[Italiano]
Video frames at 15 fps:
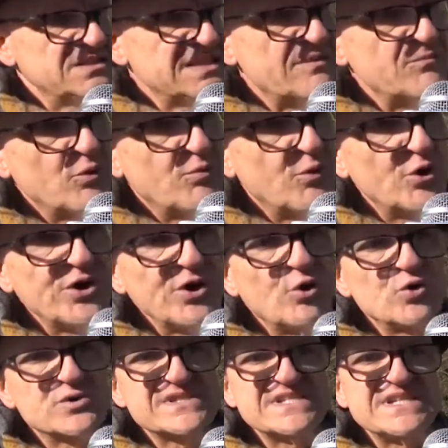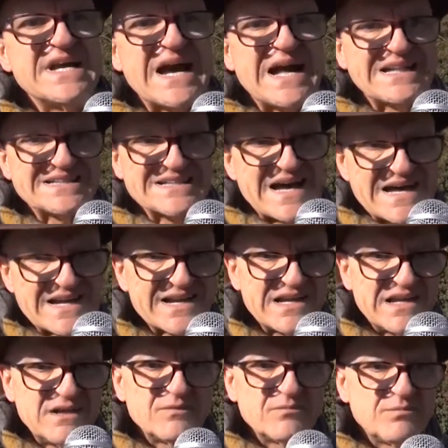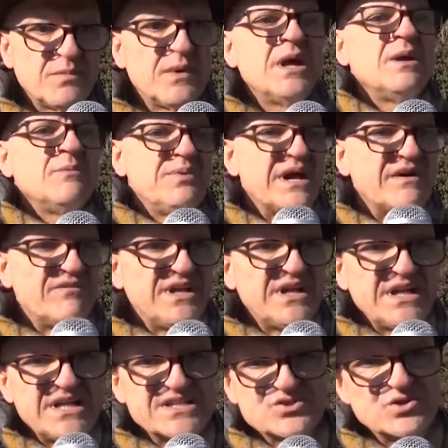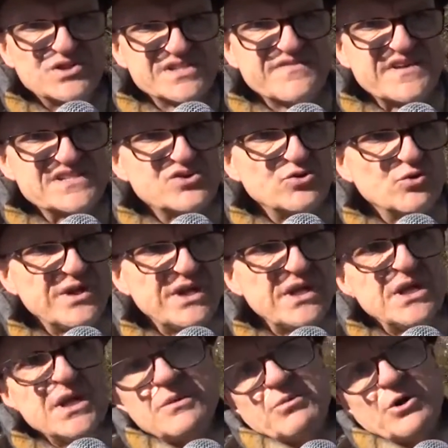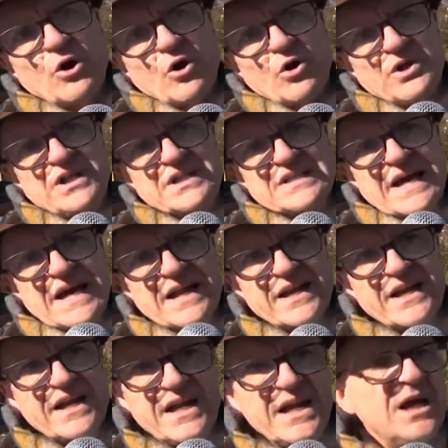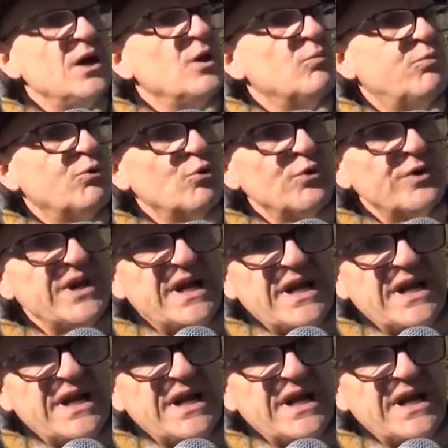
eh, siamo poi ricorsi al TAR per avere soddisfazioni, però il TAR pur